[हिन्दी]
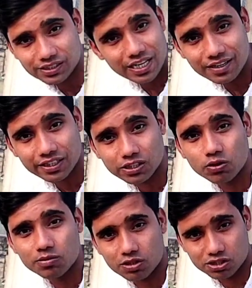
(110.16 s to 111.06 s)
डिज़ाइन ना कि
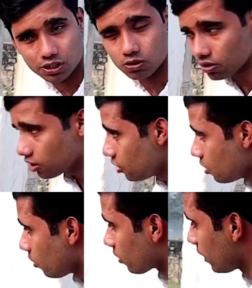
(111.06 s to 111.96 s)
कोई मशीनों का
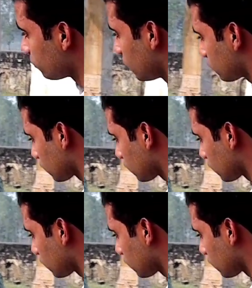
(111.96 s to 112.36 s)
और आप देख